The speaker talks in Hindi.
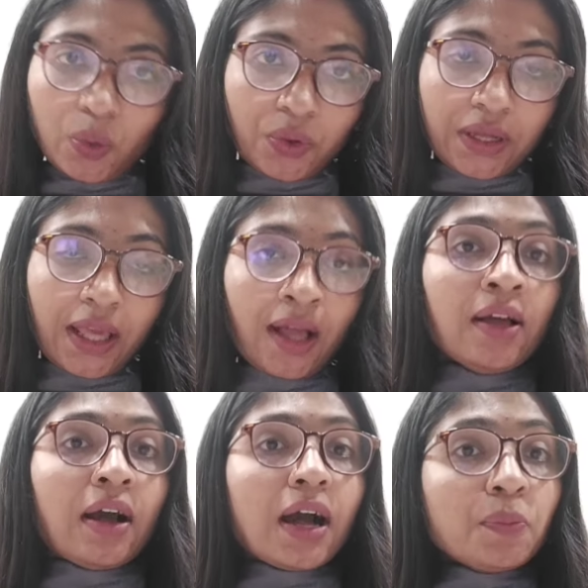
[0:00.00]
हो गया
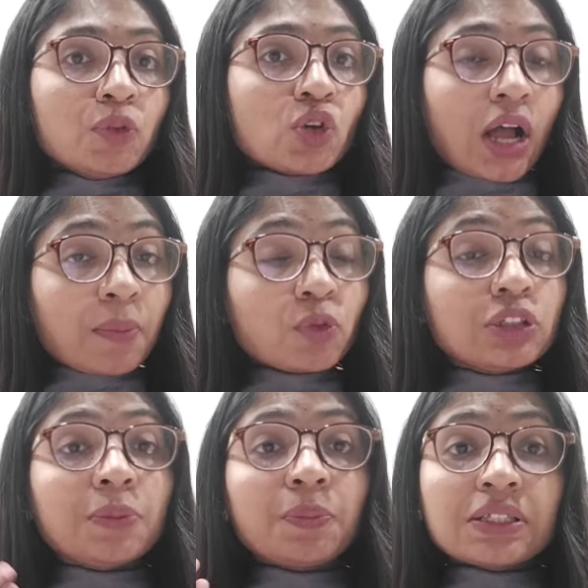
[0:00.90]
अब जो आपको
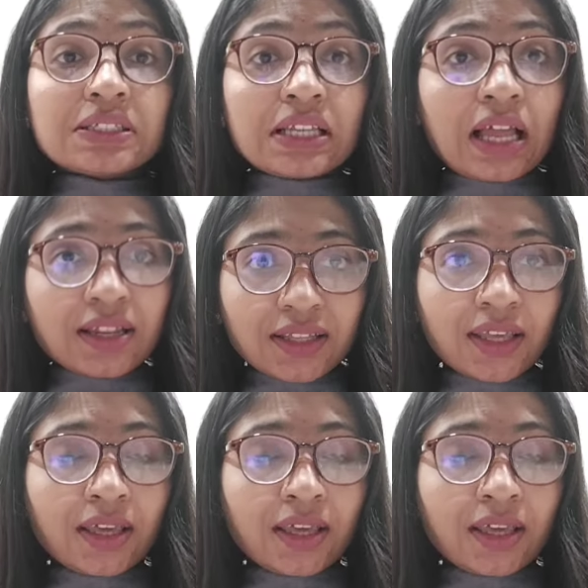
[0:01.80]
दीपक जलाने